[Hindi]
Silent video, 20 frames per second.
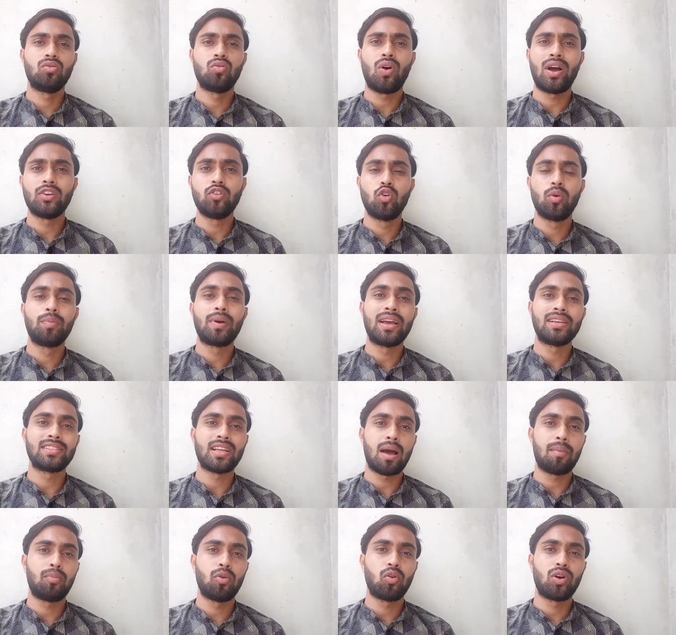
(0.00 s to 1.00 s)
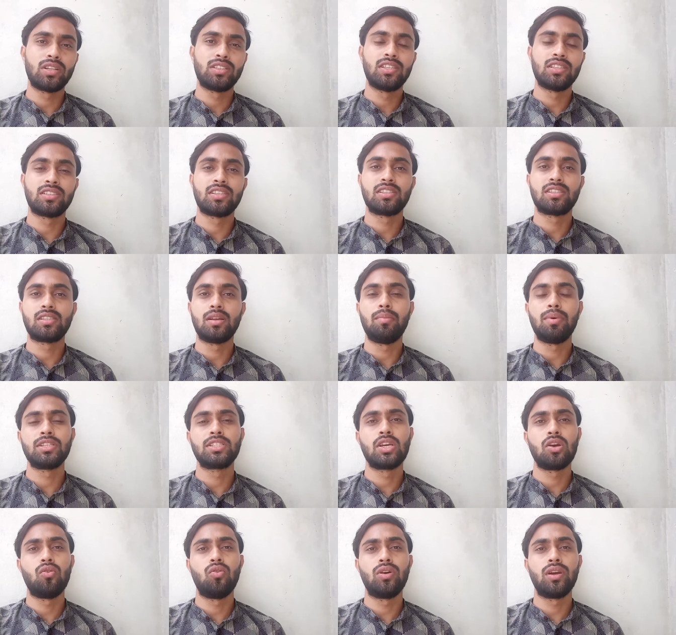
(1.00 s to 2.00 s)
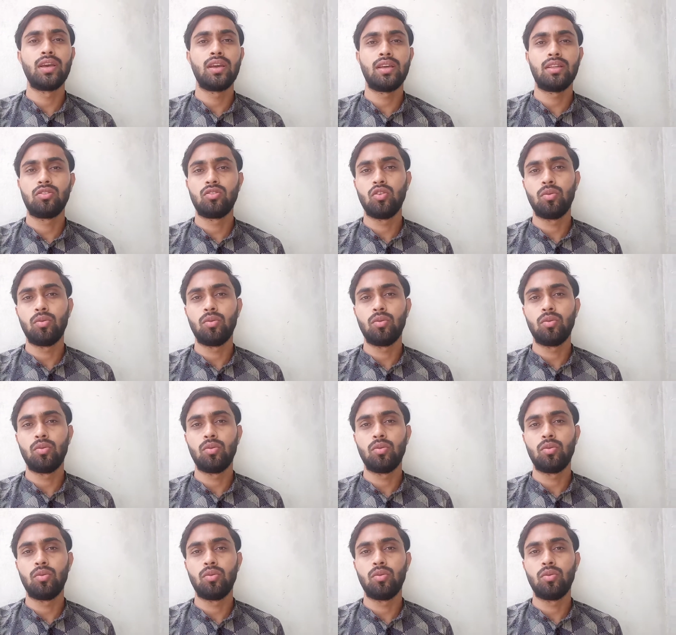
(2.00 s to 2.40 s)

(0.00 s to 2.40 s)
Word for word: तो आई होप गाइज आप लोग अच्छे से समझ गए होंगे